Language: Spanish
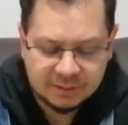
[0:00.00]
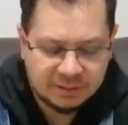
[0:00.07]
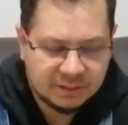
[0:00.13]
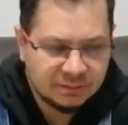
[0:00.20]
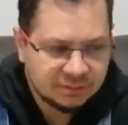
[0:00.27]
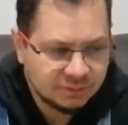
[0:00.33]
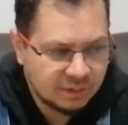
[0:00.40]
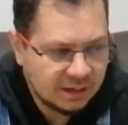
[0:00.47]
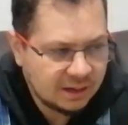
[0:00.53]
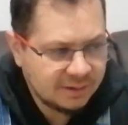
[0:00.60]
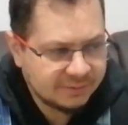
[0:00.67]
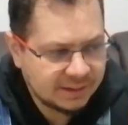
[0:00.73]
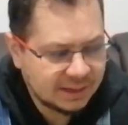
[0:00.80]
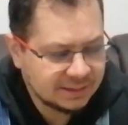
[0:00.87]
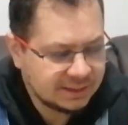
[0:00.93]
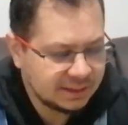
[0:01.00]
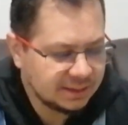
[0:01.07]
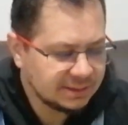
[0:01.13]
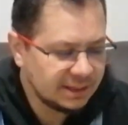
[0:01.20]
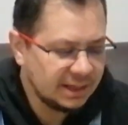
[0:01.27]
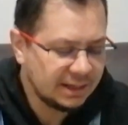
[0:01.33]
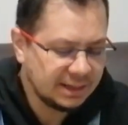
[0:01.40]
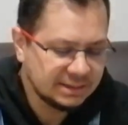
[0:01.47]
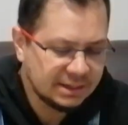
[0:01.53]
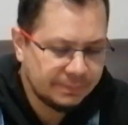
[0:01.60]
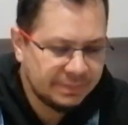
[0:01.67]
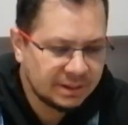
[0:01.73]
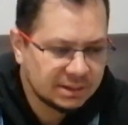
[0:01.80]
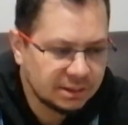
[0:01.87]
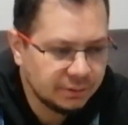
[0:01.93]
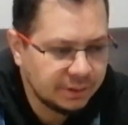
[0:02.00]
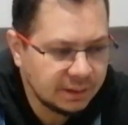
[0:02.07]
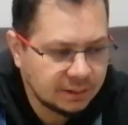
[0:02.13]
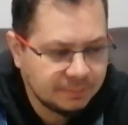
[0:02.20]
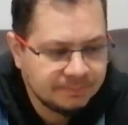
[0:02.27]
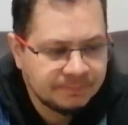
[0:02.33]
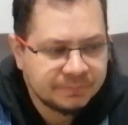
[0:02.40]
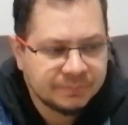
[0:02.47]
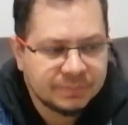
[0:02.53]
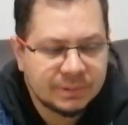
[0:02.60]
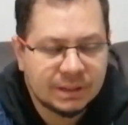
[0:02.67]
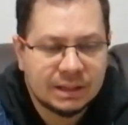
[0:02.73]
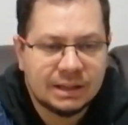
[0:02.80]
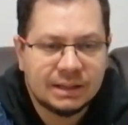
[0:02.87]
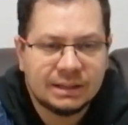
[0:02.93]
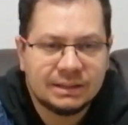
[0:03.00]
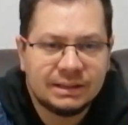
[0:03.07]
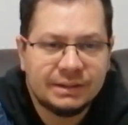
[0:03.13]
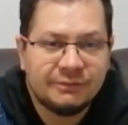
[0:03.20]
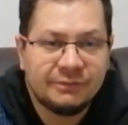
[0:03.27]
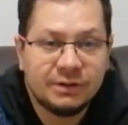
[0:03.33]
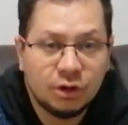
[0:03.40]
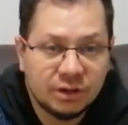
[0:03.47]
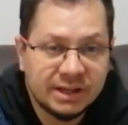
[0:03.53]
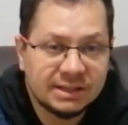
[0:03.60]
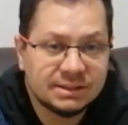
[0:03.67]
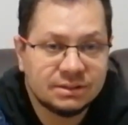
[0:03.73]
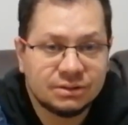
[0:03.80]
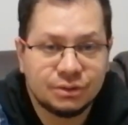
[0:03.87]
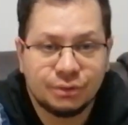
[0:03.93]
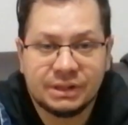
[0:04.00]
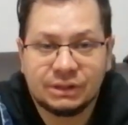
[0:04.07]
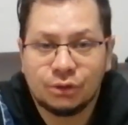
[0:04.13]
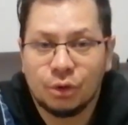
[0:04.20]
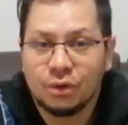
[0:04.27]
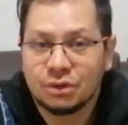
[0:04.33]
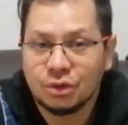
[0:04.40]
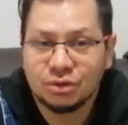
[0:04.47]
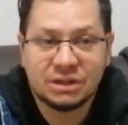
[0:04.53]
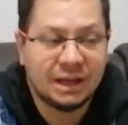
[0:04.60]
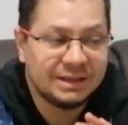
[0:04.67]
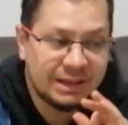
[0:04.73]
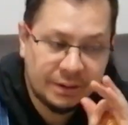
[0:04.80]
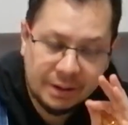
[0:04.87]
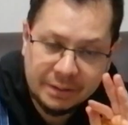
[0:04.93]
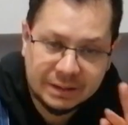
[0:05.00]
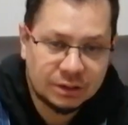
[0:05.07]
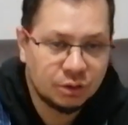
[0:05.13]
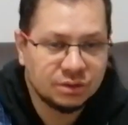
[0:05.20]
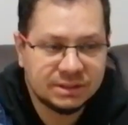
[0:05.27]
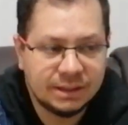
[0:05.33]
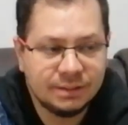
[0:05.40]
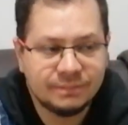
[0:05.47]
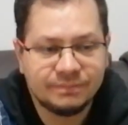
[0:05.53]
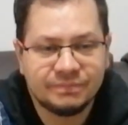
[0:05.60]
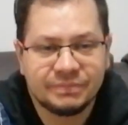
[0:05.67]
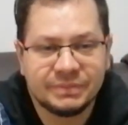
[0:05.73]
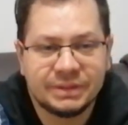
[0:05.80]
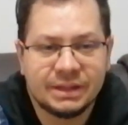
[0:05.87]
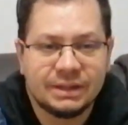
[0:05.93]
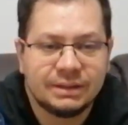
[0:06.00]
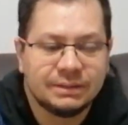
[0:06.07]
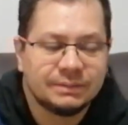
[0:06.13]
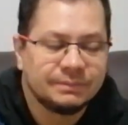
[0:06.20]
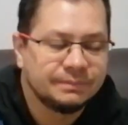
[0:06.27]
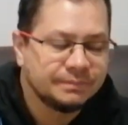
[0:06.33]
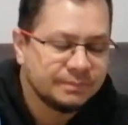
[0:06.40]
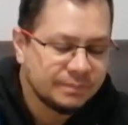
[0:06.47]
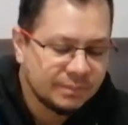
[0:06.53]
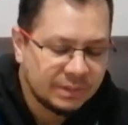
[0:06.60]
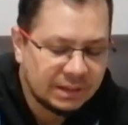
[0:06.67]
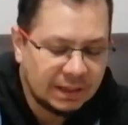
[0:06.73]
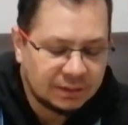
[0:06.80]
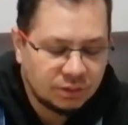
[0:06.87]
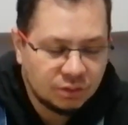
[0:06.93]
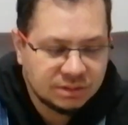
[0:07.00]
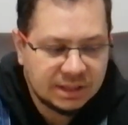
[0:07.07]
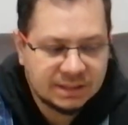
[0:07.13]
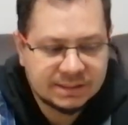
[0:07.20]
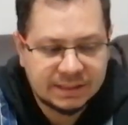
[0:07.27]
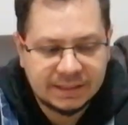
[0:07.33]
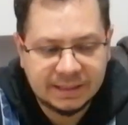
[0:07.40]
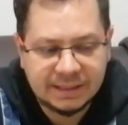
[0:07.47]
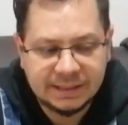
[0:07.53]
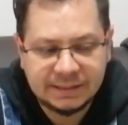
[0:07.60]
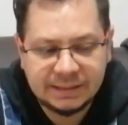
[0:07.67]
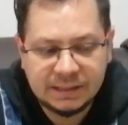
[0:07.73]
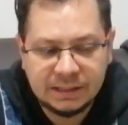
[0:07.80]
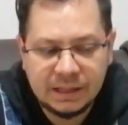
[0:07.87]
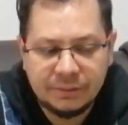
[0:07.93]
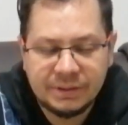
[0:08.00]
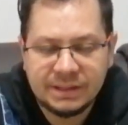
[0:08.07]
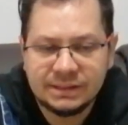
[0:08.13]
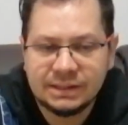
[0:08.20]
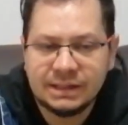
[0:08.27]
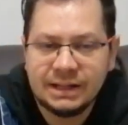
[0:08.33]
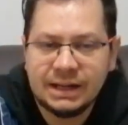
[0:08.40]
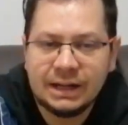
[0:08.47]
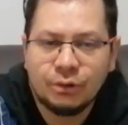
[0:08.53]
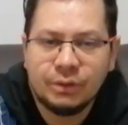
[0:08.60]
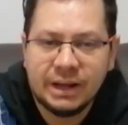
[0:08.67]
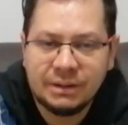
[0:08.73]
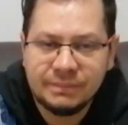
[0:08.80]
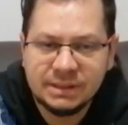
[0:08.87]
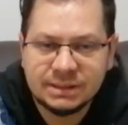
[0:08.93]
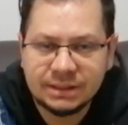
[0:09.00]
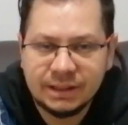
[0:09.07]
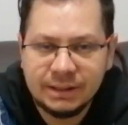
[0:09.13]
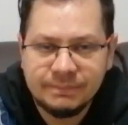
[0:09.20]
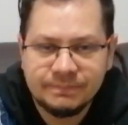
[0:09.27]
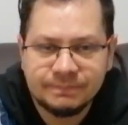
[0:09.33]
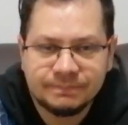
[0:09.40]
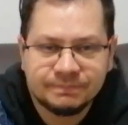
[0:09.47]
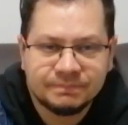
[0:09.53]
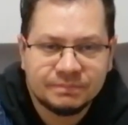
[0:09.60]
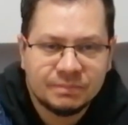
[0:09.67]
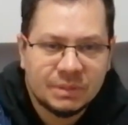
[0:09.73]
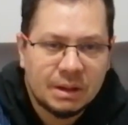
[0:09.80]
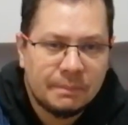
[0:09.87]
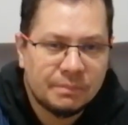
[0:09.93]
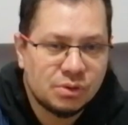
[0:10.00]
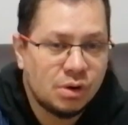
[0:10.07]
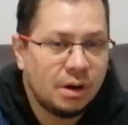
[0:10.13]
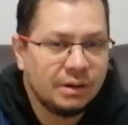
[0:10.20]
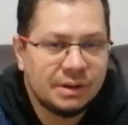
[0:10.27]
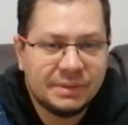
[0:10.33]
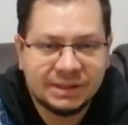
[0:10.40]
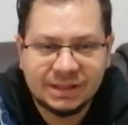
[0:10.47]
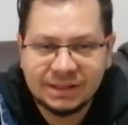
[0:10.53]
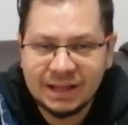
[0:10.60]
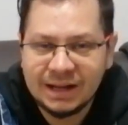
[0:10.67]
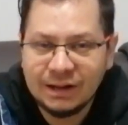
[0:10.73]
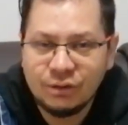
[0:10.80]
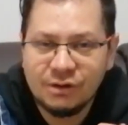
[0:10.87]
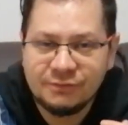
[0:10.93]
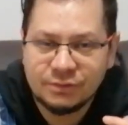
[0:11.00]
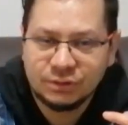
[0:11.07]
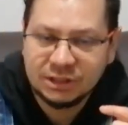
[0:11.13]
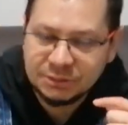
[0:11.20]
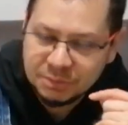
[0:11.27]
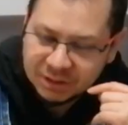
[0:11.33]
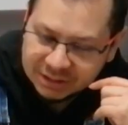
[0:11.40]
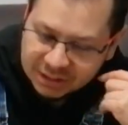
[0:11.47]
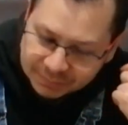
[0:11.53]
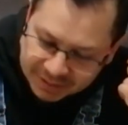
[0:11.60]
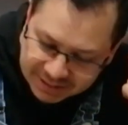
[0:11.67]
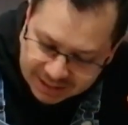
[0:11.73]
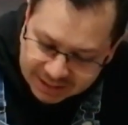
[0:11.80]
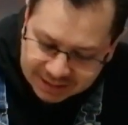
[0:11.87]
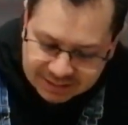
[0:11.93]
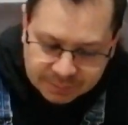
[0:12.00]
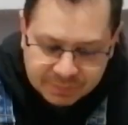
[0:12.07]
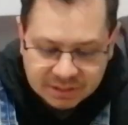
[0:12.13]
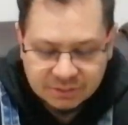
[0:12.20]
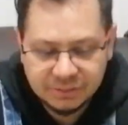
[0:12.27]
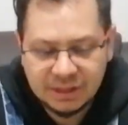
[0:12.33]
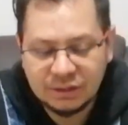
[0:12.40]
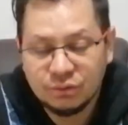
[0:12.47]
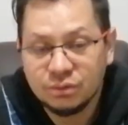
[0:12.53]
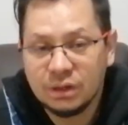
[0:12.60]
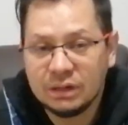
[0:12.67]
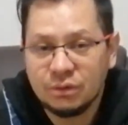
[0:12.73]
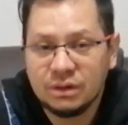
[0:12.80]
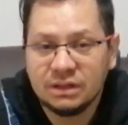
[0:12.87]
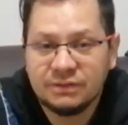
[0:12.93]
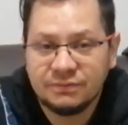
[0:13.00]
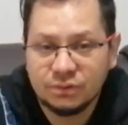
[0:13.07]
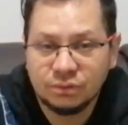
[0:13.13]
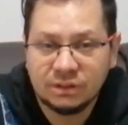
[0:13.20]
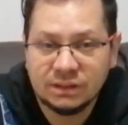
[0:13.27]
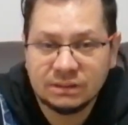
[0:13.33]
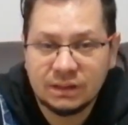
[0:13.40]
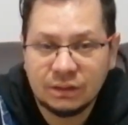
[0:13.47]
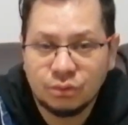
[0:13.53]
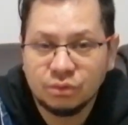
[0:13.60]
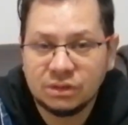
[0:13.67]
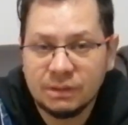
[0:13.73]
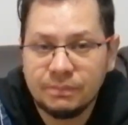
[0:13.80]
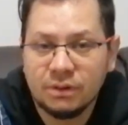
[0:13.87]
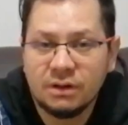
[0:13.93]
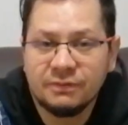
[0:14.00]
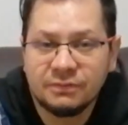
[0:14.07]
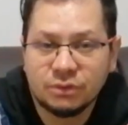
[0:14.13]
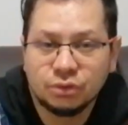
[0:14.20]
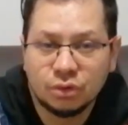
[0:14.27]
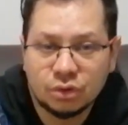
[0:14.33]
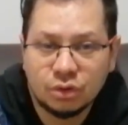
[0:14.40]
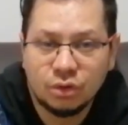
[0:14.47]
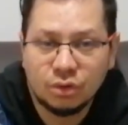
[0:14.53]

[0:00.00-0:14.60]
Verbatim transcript: es una fragancia que se le alcanza a percibir flores, sobre todo rosa. Ahí debe haber rosa. Las rosas eh, debe tener algo de almizcle. Probablemente tenga algo de frutas porque también se le alcanza a percibir algún, algo de frutas, algún tipo de fruto